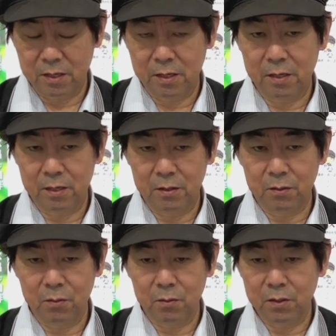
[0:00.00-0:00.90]
え
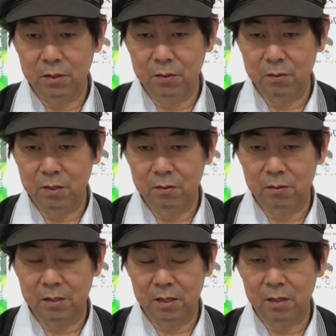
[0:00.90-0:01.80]
横へ広がる
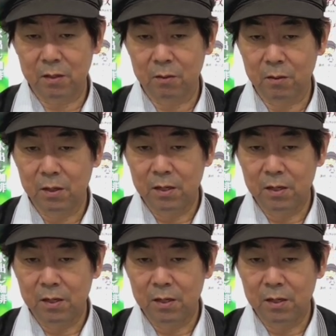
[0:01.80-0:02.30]
力を、